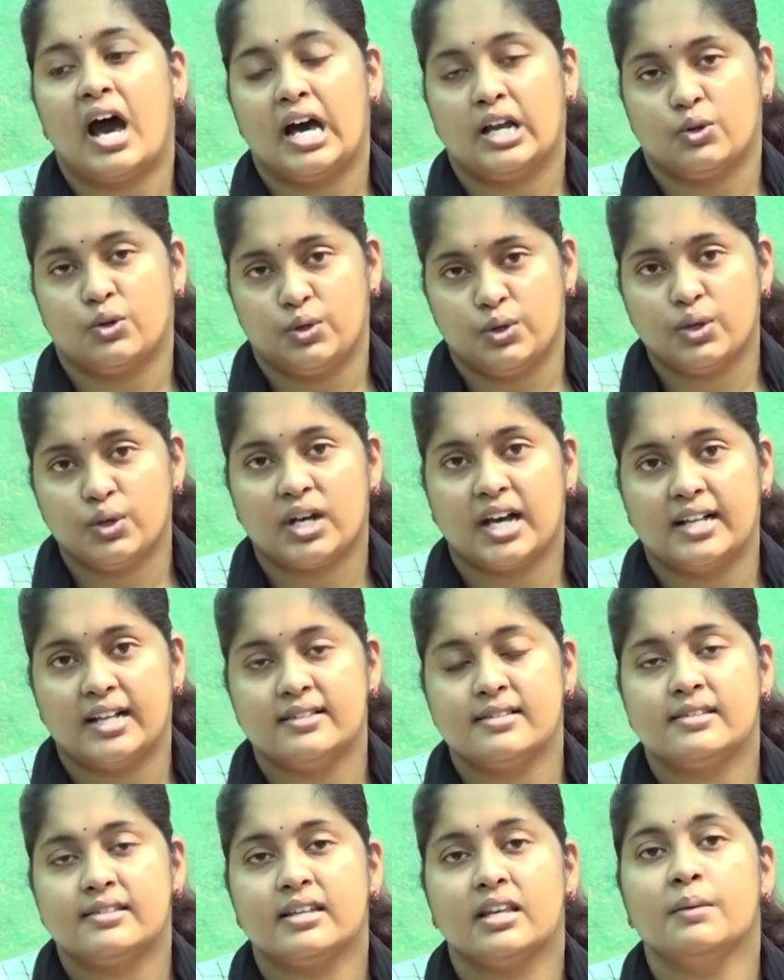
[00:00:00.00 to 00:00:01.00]
ఆ రెండు
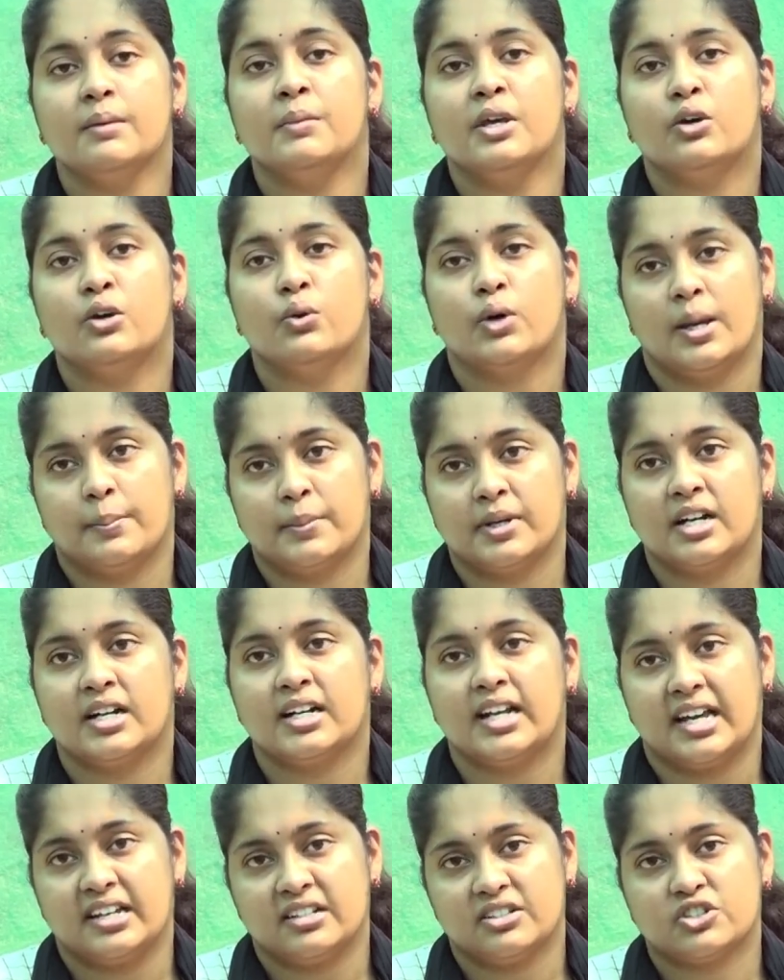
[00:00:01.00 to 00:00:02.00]
కలిసి మీకు
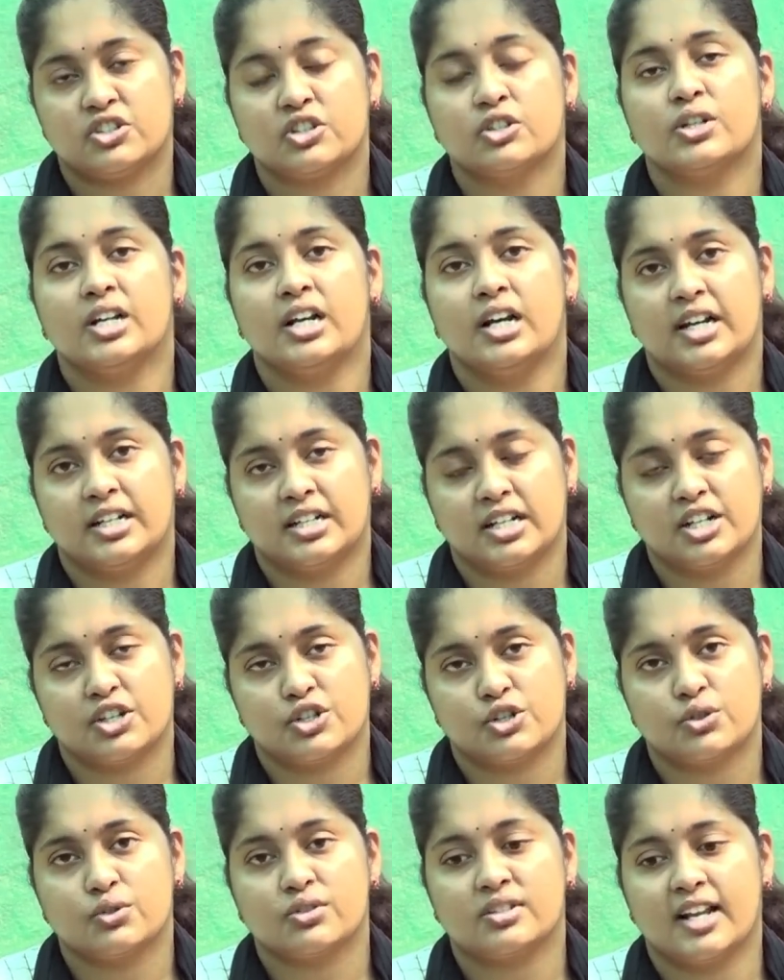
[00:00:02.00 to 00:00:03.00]
ఏమైనా డైజెస్టివ్ రిలేటెడ్
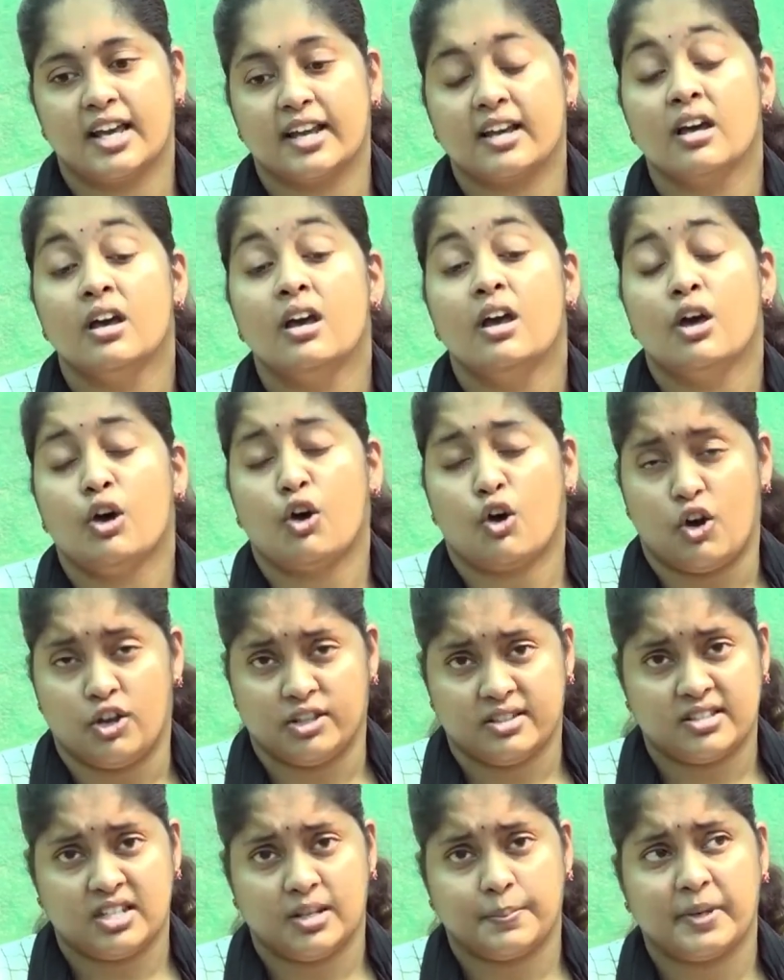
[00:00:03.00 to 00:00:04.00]
ఇష్యూస్ లైక్
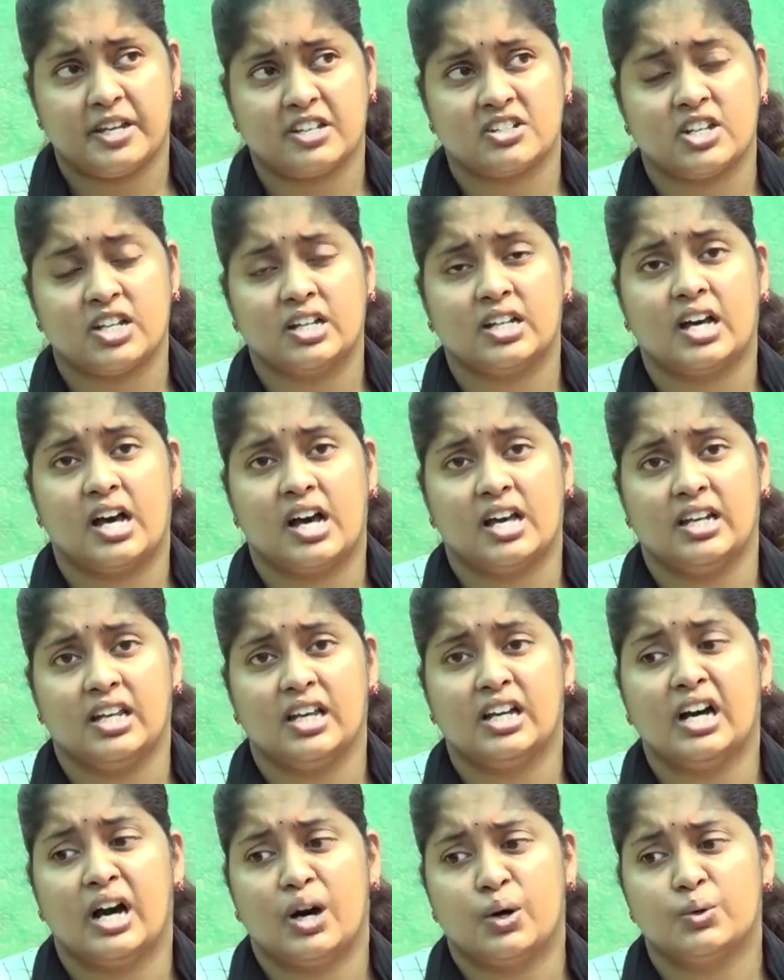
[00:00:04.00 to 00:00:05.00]
కాన్స్టిపేషన్
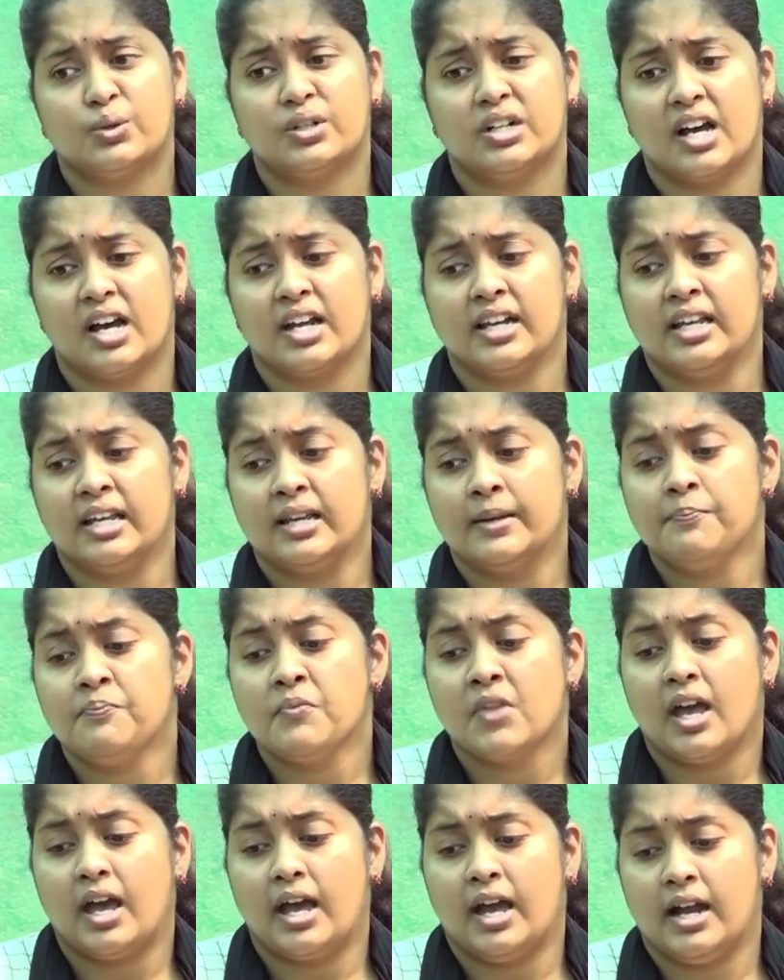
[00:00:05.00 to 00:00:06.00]
కానీ గౌట్ కానీ
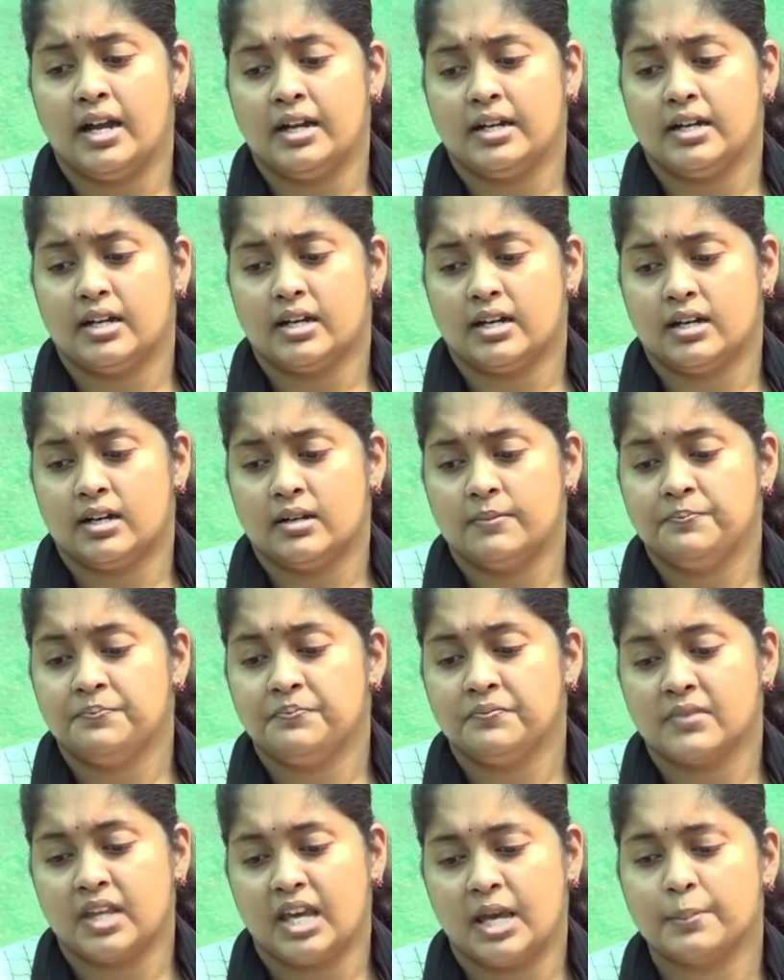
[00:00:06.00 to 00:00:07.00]
అండ్
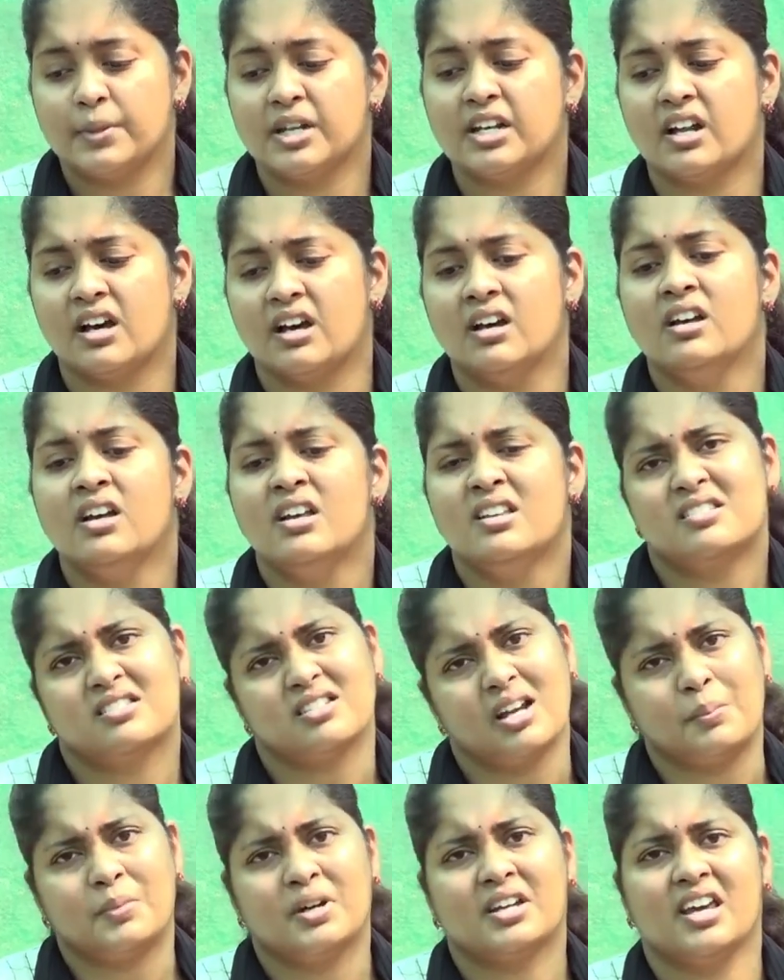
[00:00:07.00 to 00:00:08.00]
ఏమన్నా
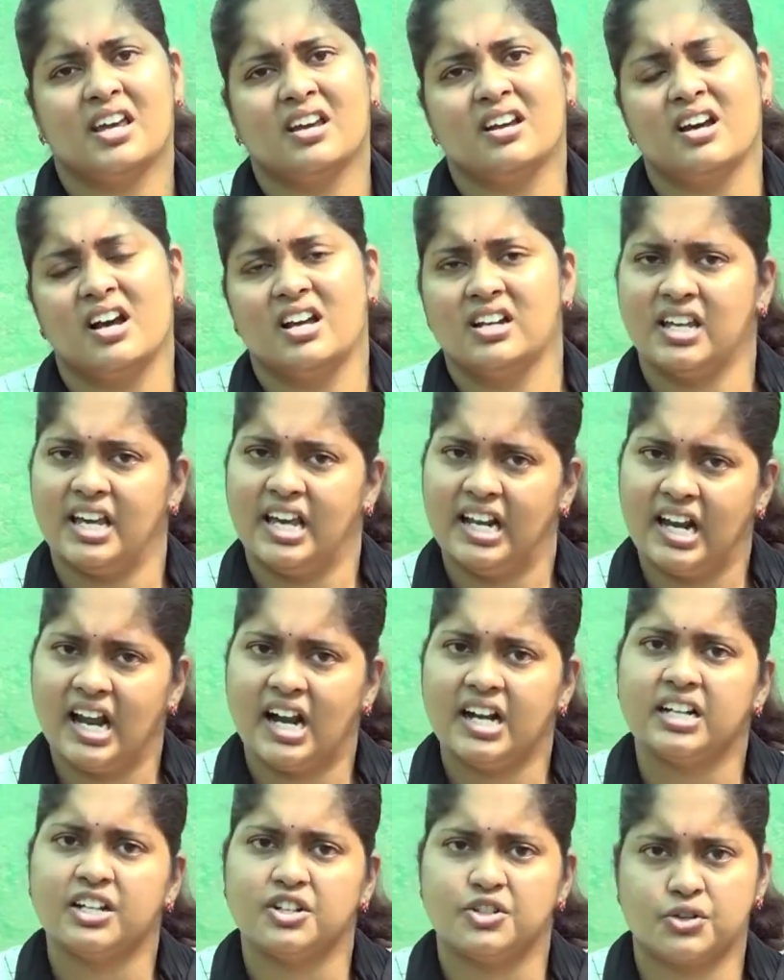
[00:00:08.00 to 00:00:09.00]
స్టమక్ ఎక్ కానీ
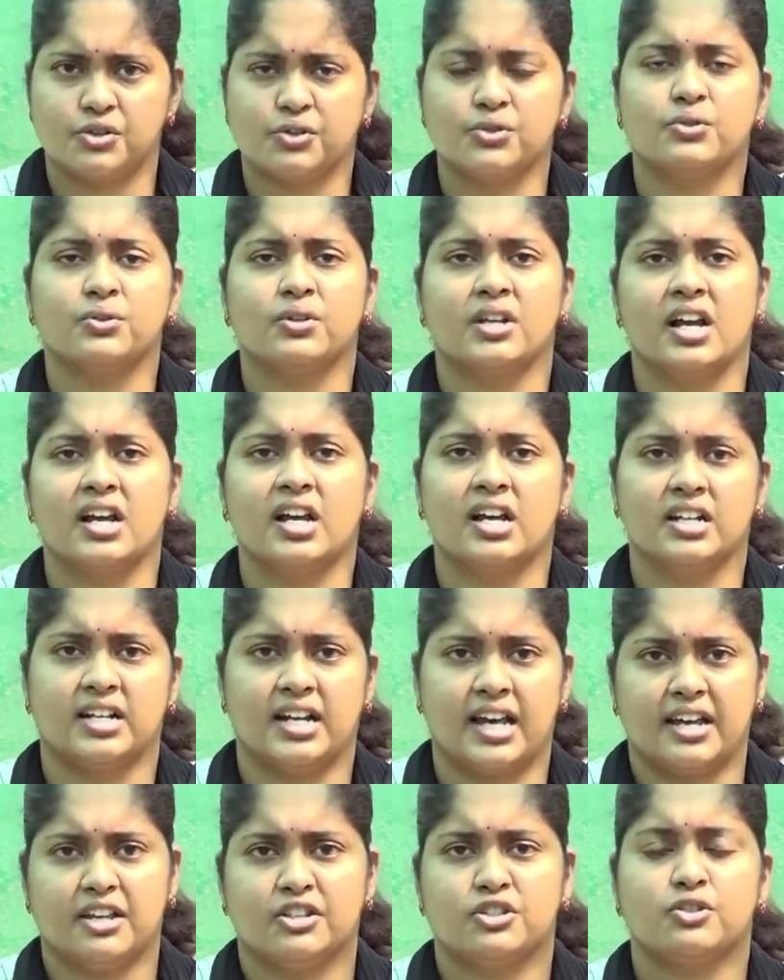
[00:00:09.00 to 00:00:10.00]
ఎలాంటి ఇష్యూస్ ఉన్నా
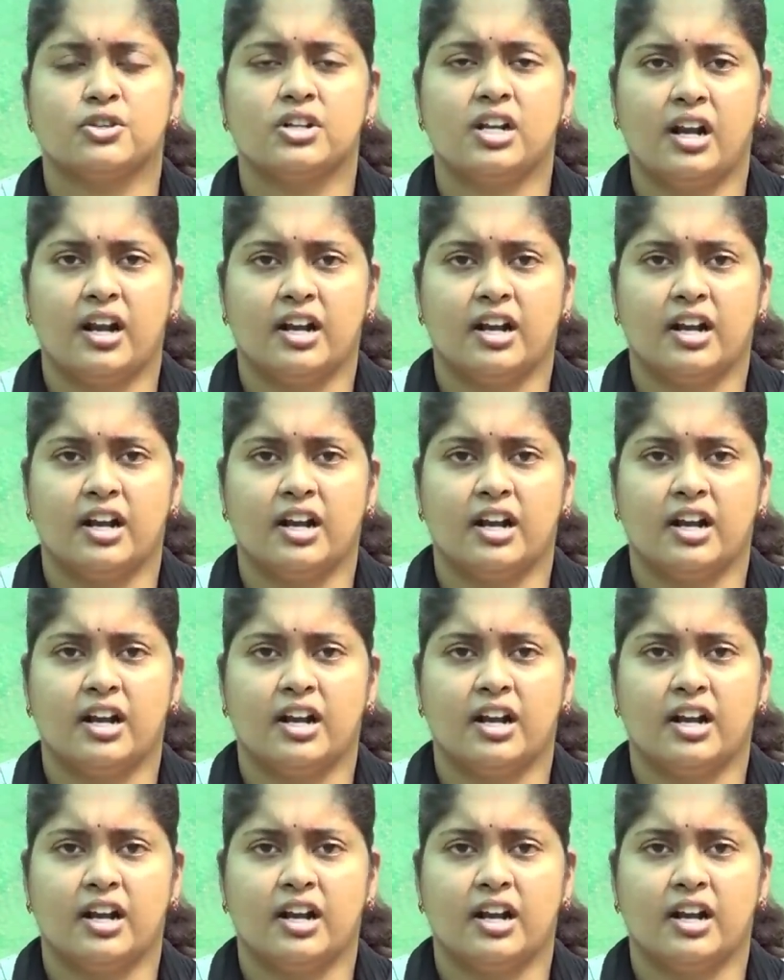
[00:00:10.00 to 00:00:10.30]
కానీ డైజెస్టివ్